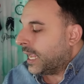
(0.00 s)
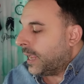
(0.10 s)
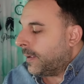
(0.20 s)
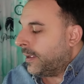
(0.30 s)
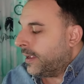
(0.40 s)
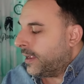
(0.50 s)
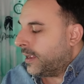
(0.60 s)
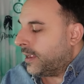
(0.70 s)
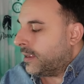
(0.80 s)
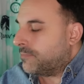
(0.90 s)

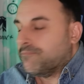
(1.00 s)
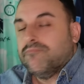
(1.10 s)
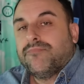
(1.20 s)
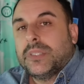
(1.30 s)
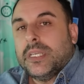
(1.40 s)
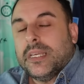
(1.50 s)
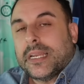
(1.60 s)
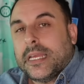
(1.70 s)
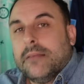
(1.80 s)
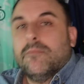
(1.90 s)
e,
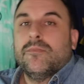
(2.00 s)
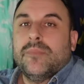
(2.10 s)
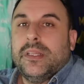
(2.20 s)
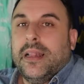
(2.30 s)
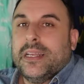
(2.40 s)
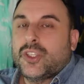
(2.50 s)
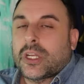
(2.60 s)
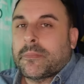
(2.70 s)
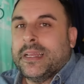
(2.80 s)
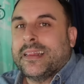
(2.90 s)
tiri
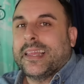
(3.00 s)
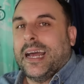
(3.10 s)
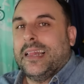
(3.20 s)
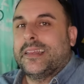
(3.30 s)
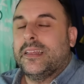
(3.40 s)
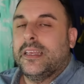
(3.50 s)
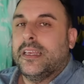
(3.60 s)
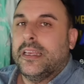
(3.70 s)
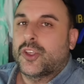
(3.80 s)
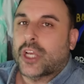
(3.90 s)
leggermente alti
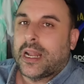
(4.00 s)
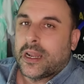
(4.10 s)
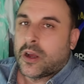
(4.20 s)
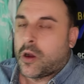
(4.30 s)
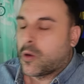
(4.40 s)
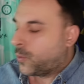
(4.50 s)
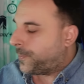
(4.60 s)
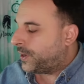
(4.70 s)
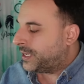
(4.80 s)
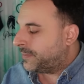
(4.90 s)
di Cialanoglu,
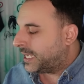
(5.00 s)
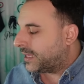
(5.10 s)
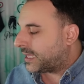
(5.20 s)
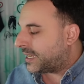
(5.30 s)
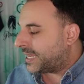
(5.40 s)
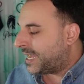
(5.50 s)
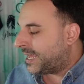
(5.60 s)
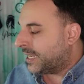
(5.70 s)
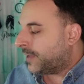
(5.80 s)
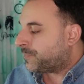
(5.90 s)
poi di
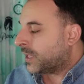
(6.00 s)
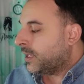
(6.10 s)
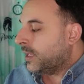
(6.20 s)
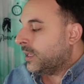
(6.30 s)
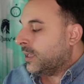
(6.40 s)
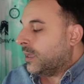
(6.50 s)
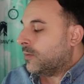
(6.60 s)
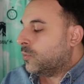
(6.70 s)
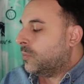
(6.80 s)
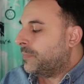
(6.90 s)
Mkhitaryan,
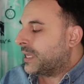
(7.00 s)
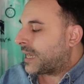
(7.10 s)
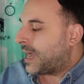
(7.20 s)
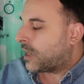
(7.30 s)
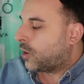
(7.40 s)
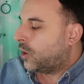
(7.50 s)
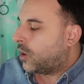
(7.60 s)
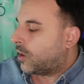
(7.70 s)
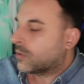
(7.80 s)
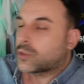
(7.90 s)
un
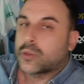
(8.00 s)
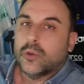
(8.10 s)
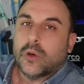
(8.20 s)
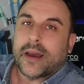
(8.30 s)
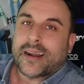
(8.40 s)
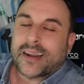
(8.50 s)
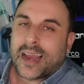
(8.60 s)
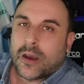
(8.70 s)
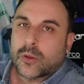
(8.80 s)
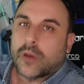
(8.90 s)
miracolo su
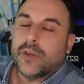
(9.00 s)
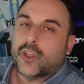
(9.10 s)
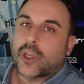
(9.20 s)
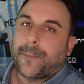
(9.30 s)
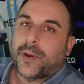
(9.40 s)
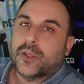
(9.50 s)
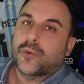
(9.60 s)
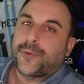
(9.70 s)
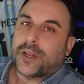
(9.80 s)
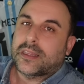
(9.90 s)
Arnautovic e poi
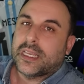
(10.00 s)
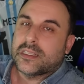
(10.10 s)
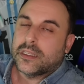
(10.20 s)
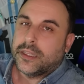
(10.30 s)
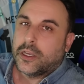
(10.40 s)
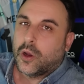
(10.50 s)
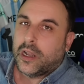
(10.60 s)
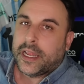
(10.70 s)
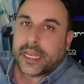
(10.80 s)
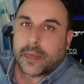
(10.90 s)
su Frattesi di
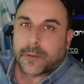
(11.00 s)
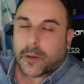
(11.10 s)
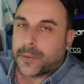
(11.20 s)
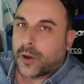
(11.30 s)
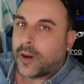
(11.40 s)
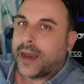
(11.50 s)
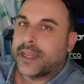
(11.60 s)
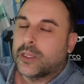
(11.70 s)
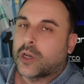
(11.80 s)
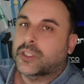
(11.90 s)
Gollini proprio a
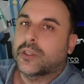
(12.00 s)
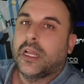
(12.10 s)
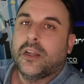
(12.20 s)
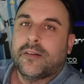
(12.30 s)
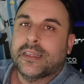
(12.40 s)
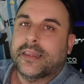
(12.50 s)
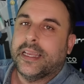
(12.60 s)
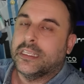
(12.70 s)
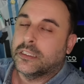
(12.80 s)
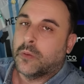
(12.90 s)
ridosso del
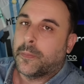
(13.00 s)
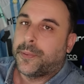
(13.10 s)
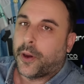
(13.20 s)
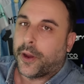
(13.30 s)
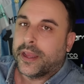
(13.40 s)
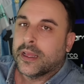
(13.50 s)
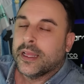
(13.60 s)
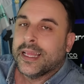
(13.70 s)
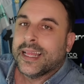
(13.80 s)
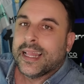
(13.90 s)
novantesimo e poi
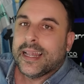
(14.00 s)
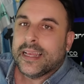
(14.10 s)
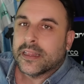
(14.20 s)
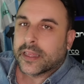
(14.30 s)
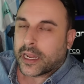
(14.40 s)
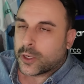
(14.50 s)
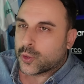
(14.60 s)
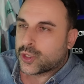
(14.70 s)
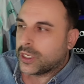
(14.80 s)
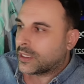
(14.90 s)
l'Inter è
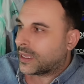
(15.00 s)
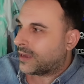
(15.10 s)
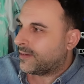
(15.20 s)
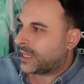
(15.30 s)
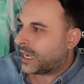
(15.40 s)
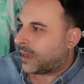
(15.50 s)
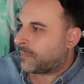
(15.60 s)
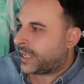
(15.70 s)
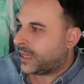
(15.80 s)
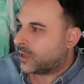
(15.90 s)
riuscita ad avere la
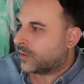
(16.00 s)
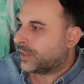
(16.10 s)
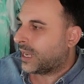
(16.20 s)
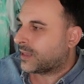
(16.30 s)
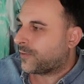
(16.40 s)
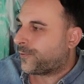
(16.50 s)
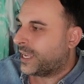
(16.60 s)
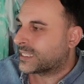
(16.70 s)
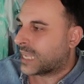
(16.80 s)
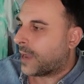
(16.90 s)
meglio della
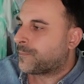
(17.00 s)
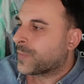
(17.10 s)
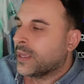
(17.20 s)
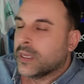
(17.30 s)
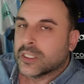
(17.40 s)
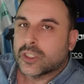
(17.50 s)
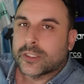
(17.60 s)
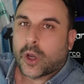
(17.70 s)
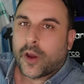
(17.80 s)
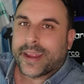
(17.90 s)
difesa
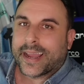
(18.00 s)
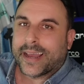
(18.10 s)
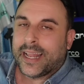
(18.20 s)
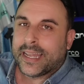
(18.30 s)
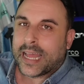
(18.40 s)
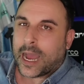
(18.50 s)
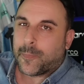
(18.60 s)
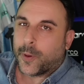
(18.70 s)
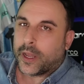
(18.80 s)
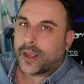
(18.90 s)
stoica del
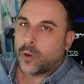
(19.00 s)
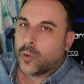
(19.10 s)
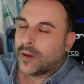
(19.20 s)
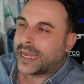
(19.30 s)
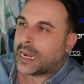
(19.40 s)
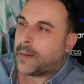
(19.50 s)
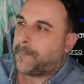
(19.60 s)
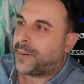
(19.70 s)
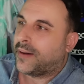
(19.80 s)
Napoli con un gran